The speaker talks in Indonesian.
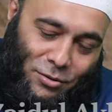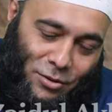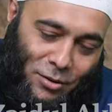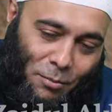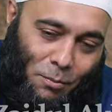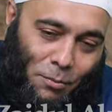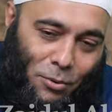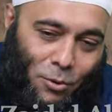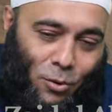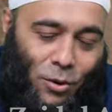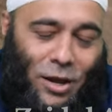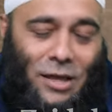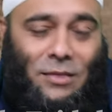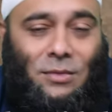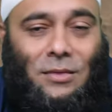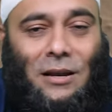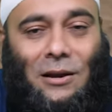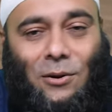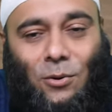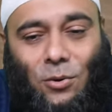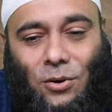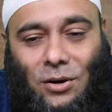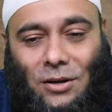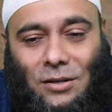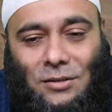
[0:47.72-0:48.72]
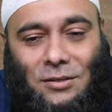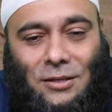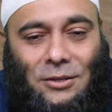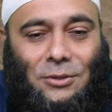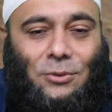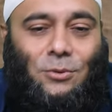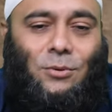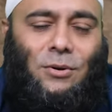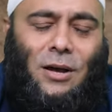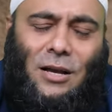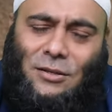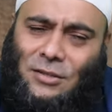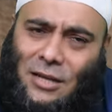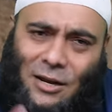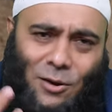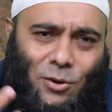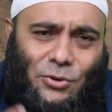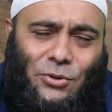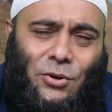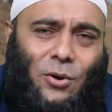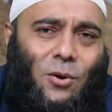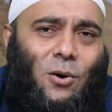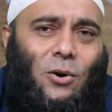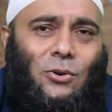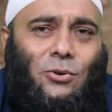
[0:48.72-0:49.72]
cemplungin telur di situ, nggak saya
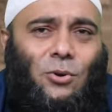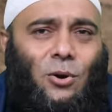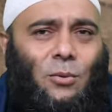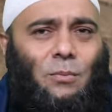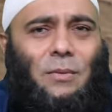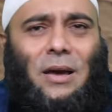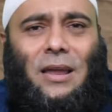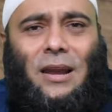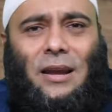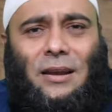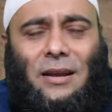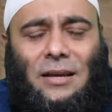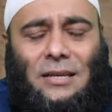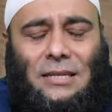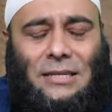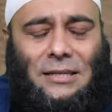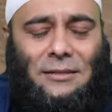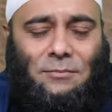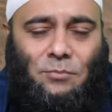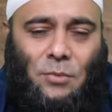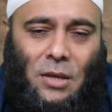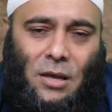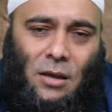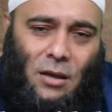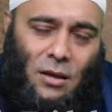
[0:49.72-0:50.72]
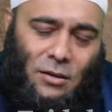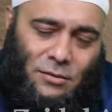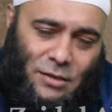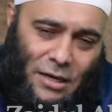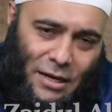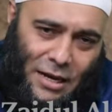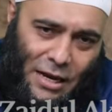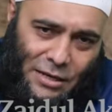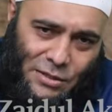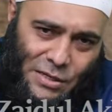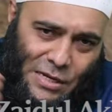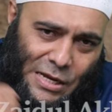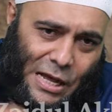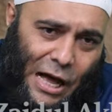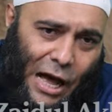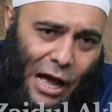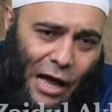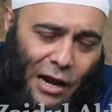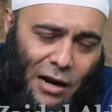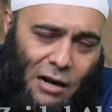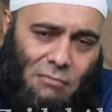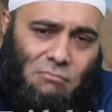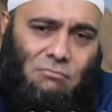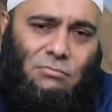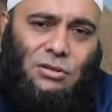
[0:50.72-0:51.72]
kocok-kocok, biarin aja. Saya kasih
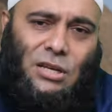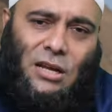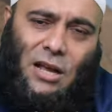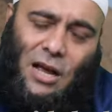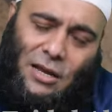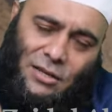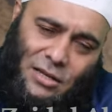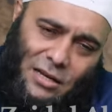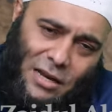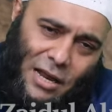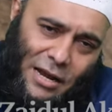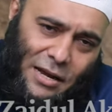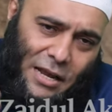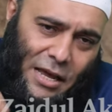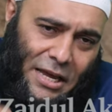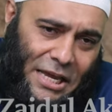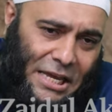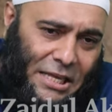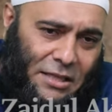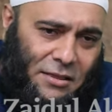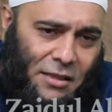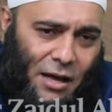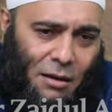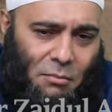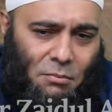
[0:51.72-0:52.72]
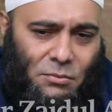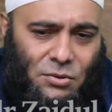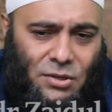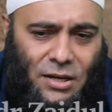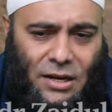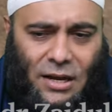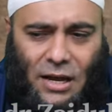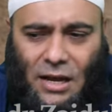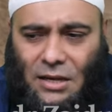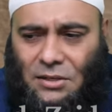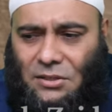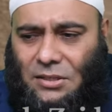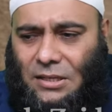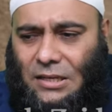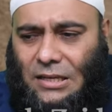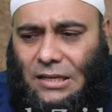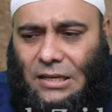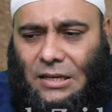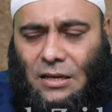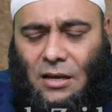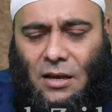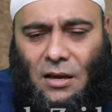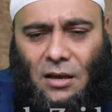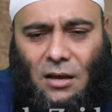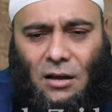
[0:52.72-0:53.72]
garam, saya kasih lada hitam, saya
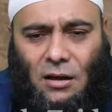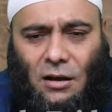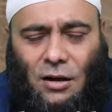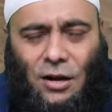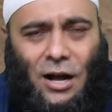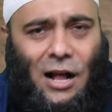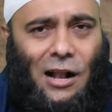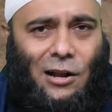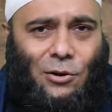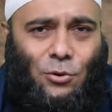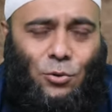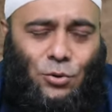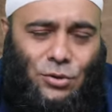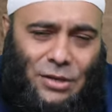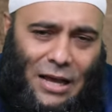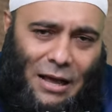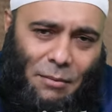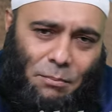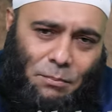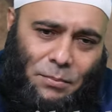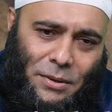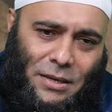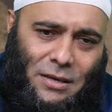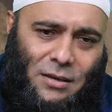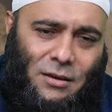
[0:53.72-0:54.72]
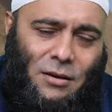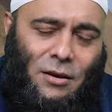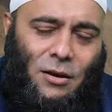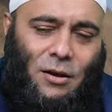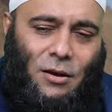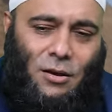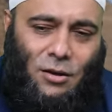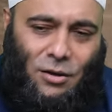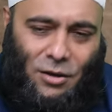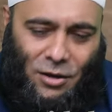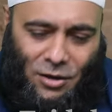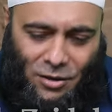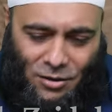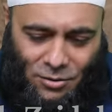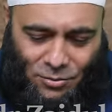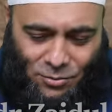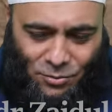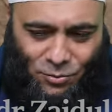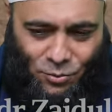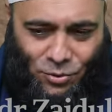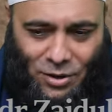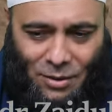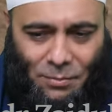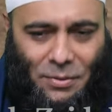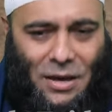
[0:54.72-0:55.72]
kasih eh, kaldu sapi,
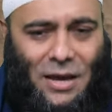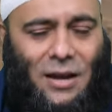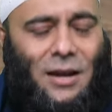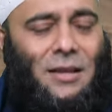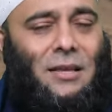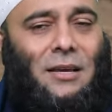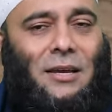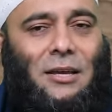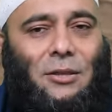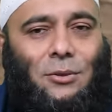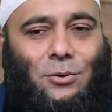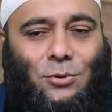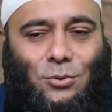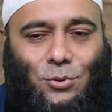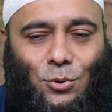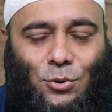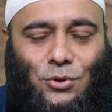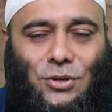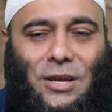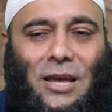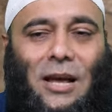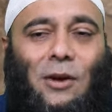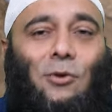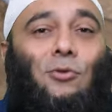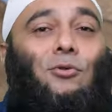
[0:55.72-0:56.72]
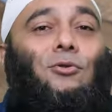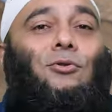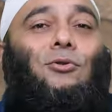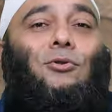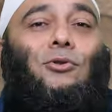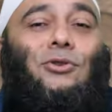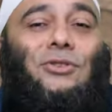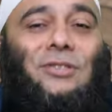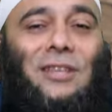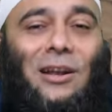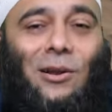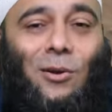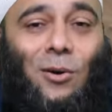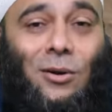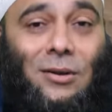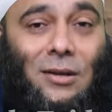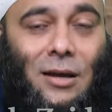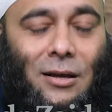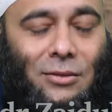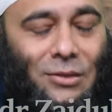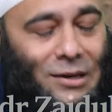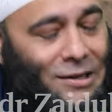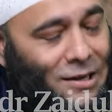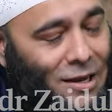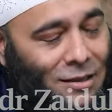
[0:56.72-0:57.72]
udah biarin aja gitu. Terus saya kukus
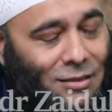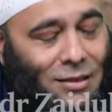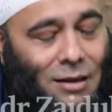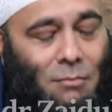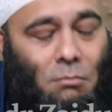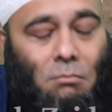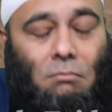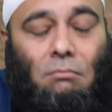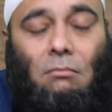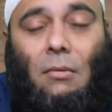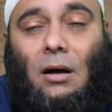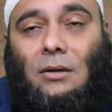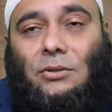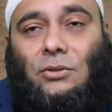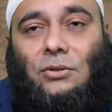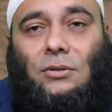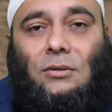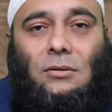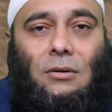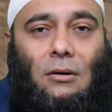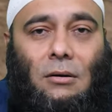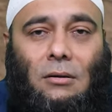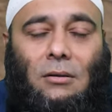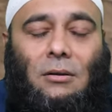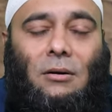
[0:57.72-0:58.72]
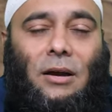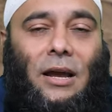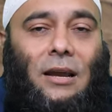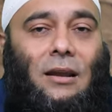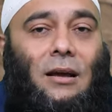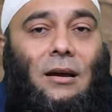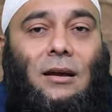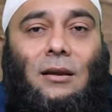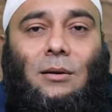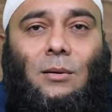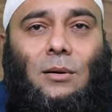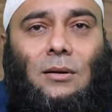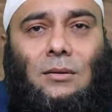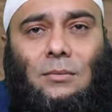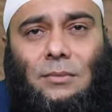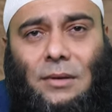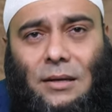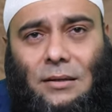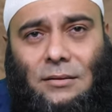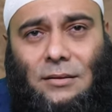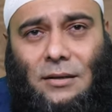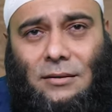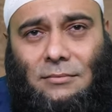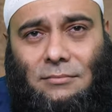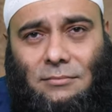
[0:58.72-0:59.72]
telurnya, ternyata masya Allah enaknya luar
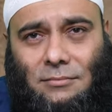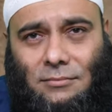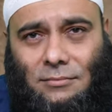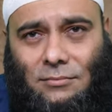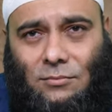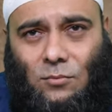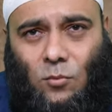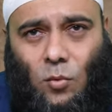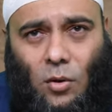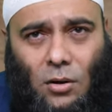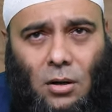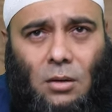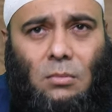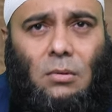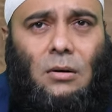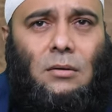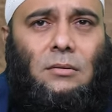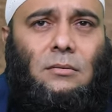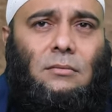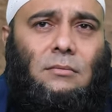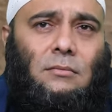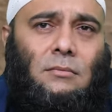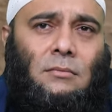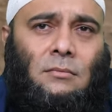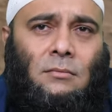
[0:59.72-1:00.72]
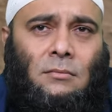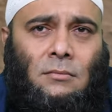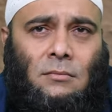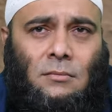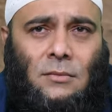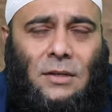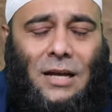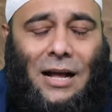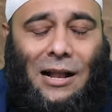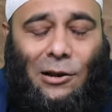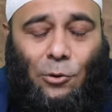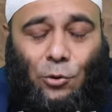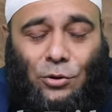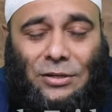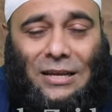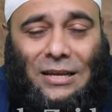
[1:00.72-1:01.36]
biasa, enak banget. Kaldu